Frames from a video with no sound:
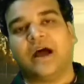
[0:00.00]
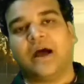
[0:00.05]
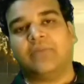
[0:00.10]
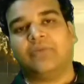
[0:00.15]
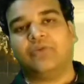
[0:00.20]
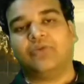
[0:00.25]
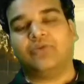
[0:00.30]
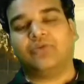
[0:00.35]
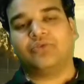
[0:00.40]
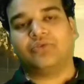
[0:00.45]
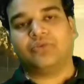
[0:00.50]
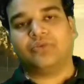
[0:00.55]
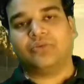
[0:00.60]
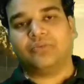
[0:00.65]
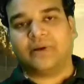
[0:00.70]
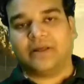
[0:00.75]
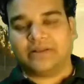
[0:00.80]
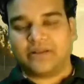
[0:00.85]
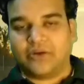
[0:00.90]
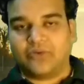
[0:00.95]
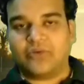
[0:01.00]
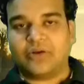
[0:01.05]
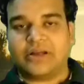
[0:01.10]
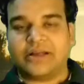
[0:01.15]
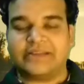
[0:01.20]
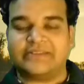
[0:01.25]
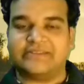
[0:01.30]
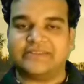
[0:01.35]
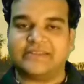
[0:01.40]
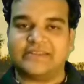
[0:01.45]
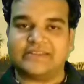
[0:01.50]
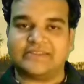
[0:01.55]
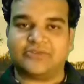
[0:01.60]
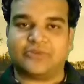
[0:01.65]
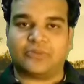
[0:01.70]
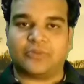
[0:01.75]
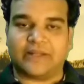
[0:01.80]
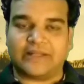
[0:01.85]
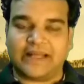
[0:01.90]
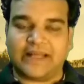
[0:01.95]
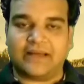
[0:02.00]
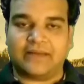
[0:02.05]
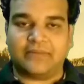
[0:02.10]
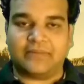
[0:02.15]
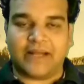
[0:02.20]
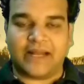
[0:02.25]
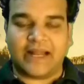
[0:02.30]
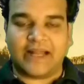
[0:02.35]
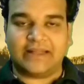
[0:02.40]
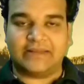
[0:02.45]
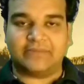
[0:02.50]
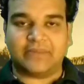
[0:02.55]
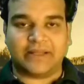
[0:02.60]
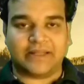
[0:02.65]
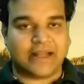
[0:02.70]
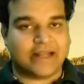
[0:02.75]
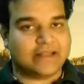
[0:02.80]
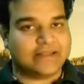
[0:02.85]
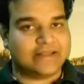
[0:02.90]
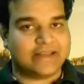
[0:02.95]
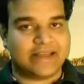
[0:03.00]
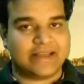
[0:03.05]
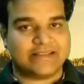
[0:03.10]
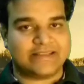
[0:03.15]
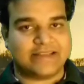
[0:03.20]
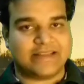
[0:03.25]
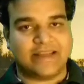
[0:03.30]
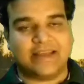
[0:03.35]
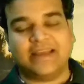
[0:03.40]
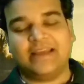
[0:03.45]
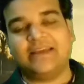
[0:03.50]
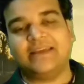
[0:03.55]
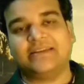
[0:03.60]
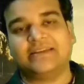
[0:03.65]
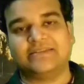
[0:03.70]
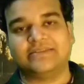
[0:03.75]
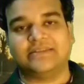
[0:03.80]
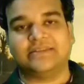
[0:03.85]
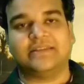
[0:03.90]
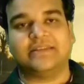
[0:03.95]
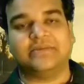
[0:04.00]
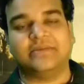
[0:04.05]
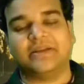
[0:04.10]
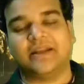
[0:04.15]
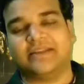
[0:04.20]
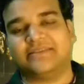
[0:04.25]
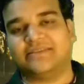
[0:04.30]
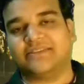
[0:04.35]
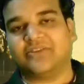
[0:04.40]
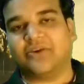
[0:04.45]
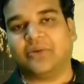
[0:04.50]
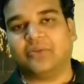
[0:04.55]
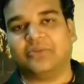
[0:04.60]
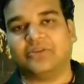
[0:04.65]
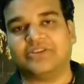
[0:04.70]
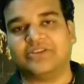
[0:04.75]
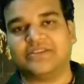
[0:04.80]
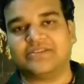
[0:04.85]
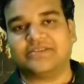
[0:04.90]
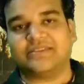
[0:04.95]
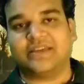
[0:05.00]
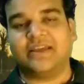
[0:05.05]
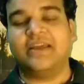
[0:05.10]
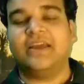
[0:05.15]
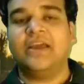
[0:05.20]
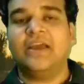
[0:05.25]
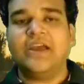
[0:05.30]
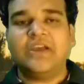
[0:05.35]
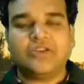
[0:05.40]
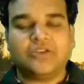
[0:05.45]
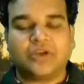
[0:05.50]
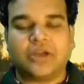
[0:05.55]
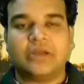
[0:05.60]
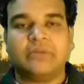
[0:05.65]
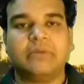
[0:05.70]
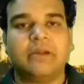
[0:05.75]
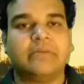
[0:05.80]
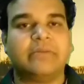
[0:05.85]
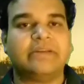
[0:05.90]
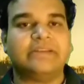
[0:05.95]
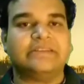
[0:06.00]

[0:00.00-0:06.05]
आप लोगों को बताऊंगा कि इस चीज़ को बता बना बताते कैसे हैं जितने भी क्लासिकल कॉम्पोजिशंस हैं क्योंकि मेरे